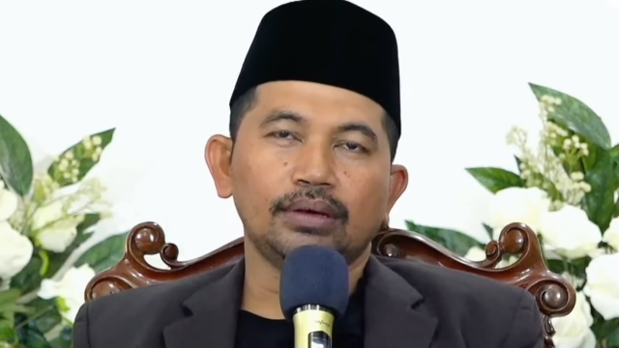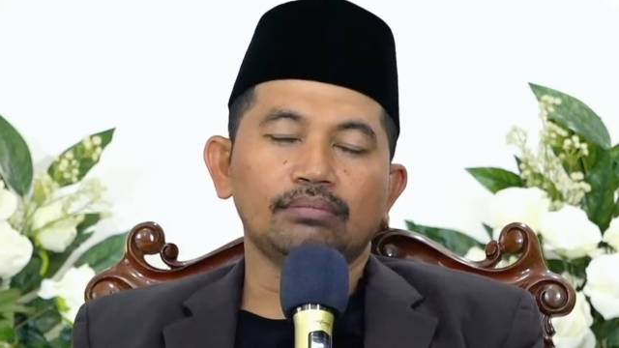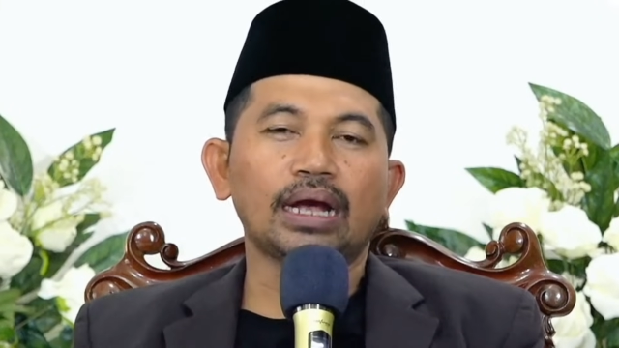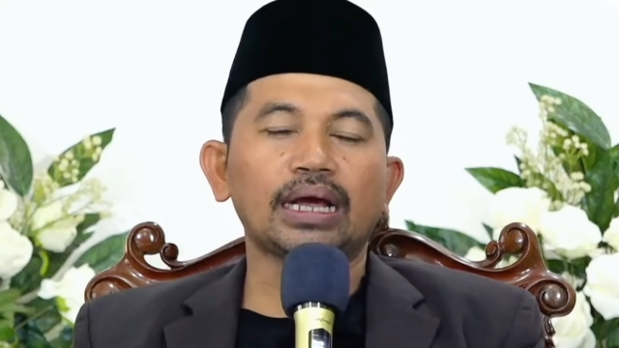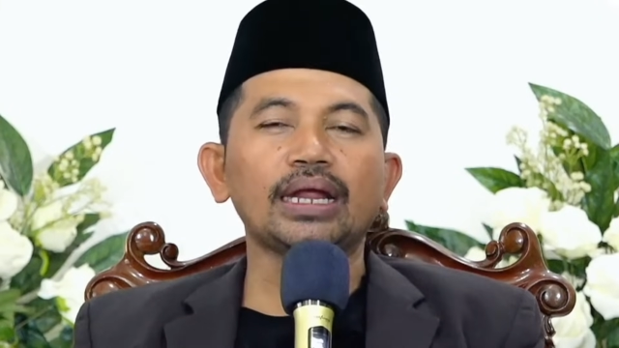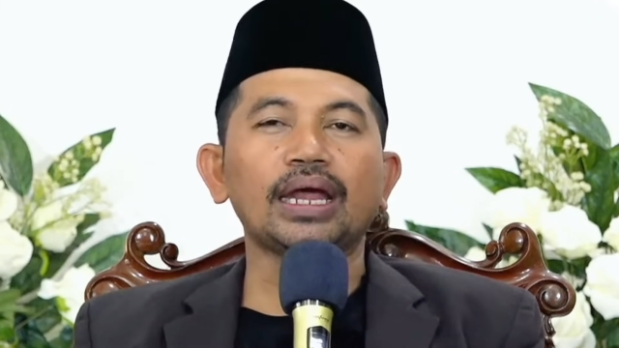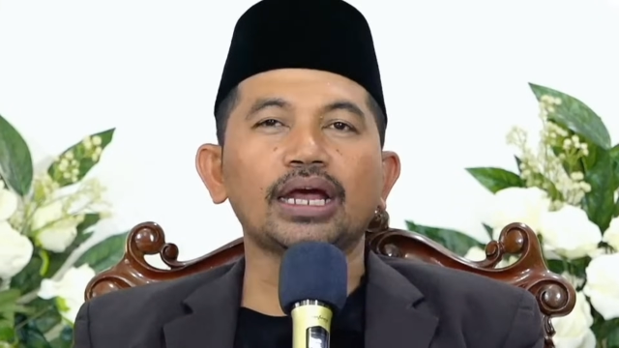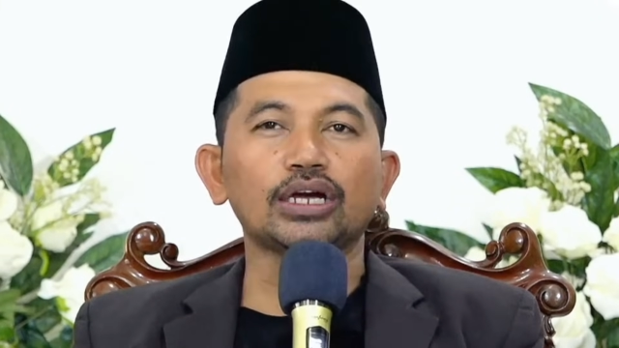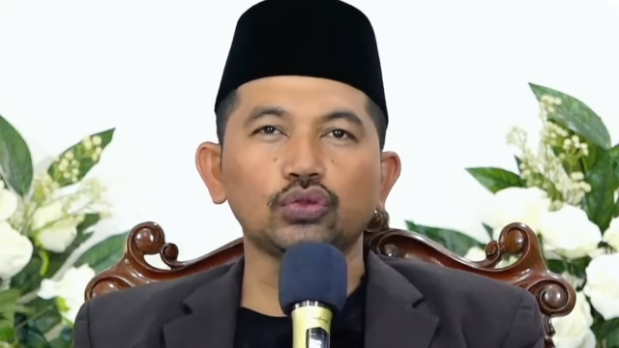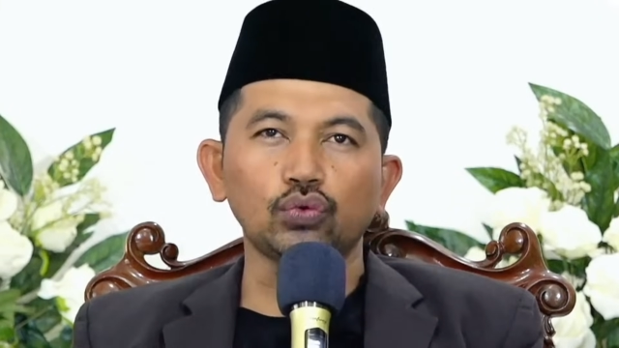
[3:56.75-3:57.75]
Bahkan
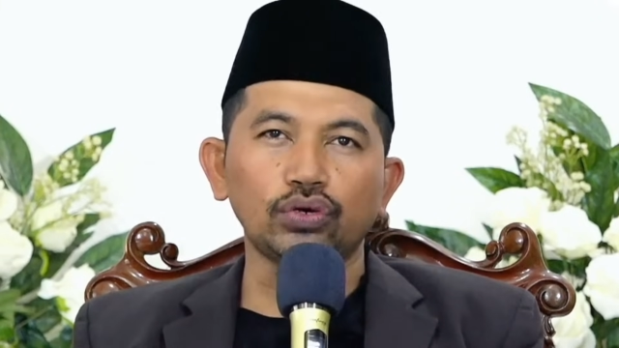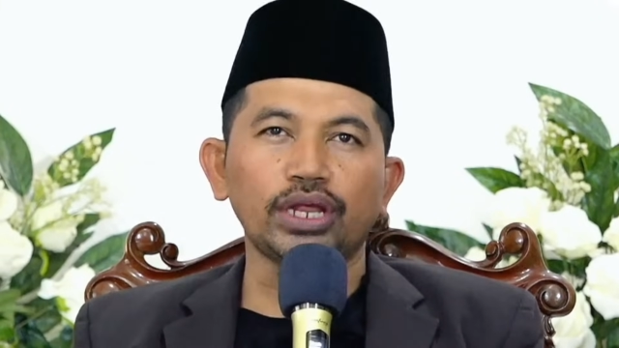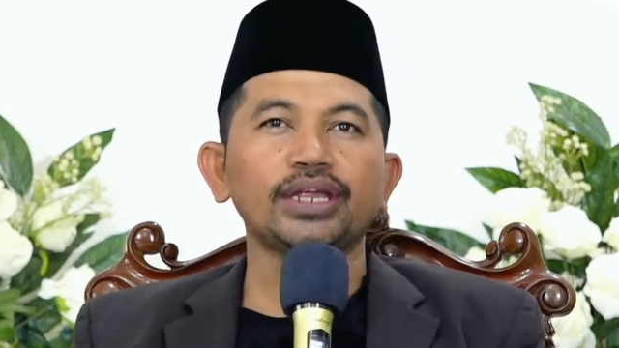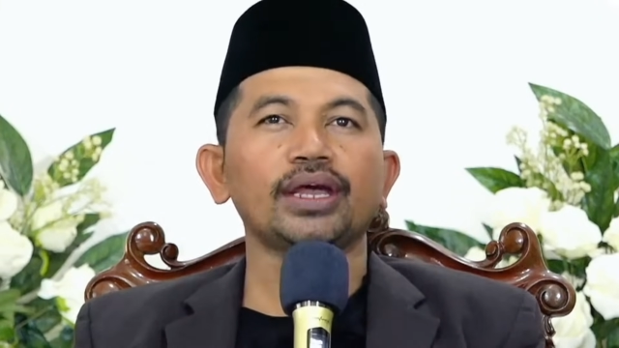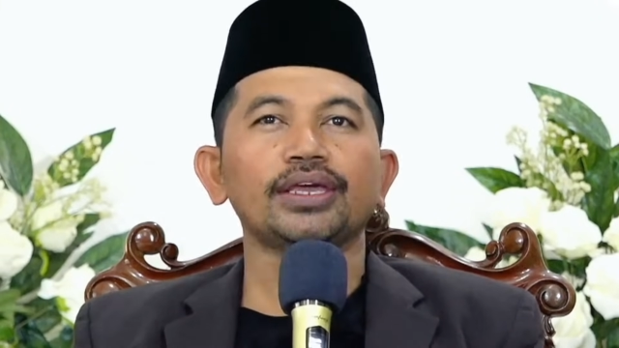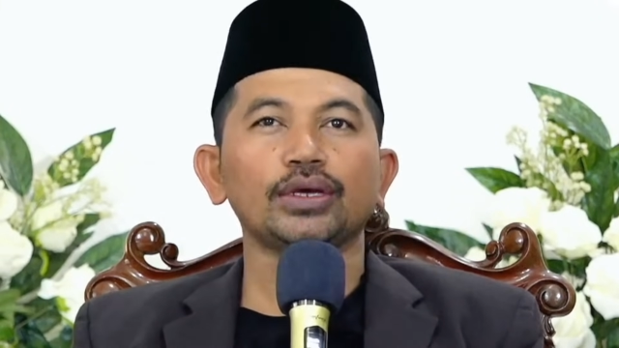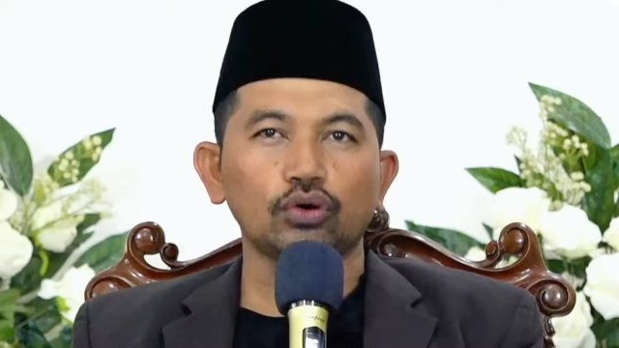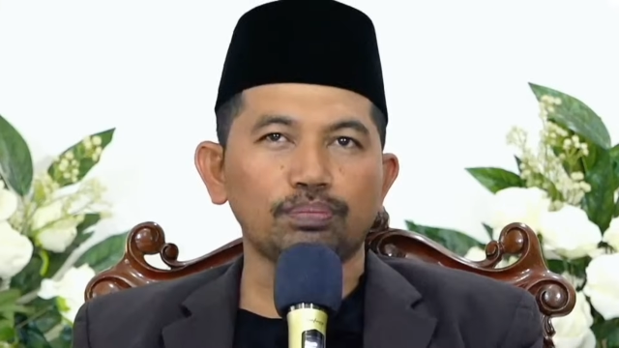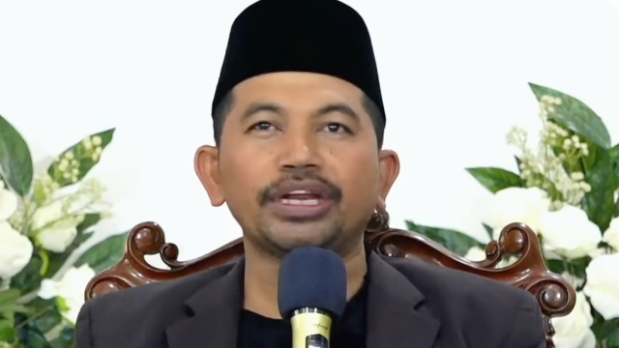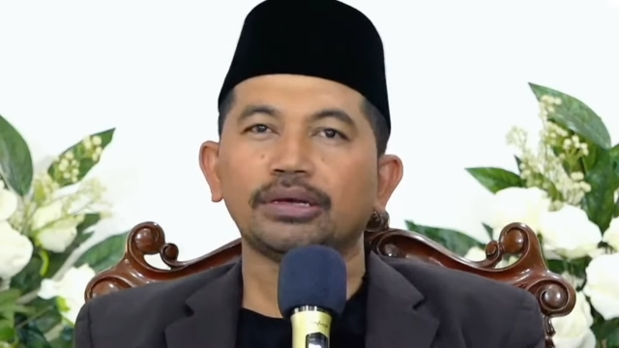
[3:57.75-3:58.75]
anak keturunannya
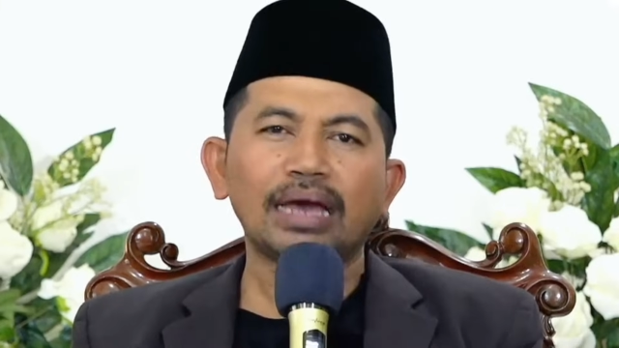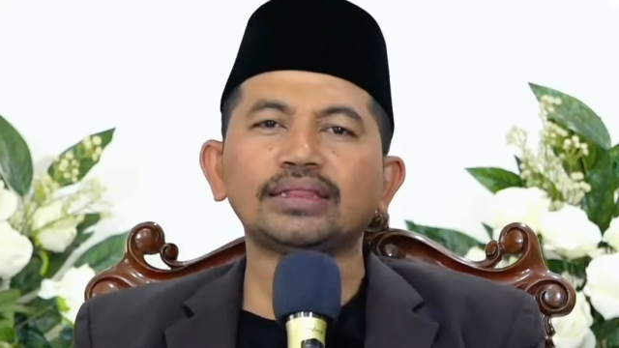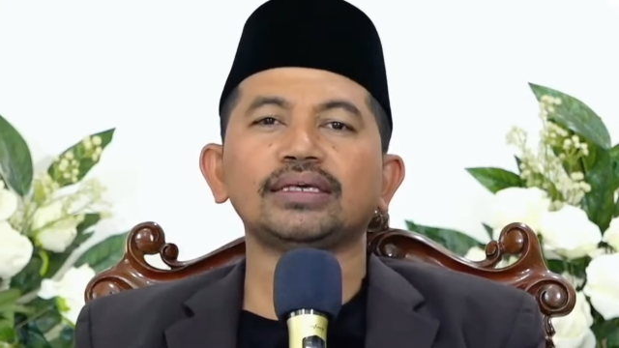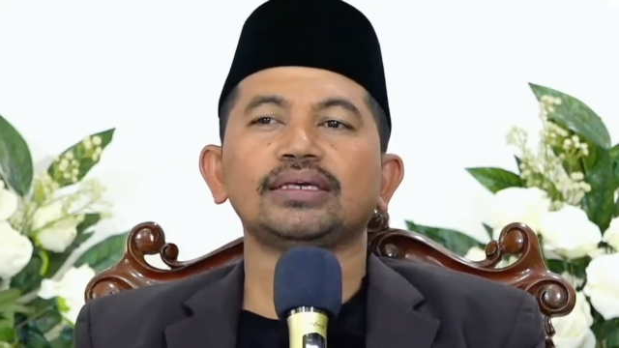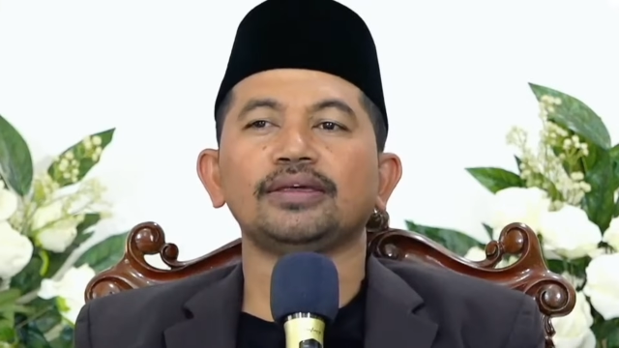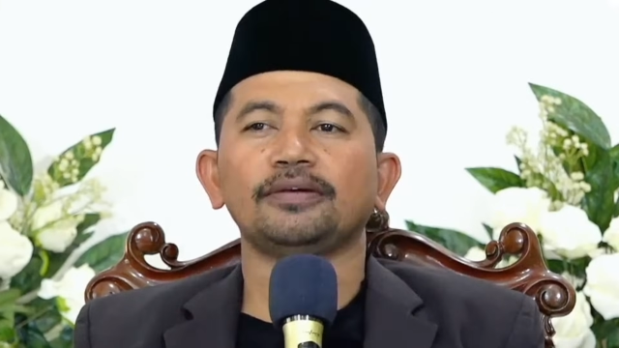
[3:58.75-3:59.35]
ikut menikmati.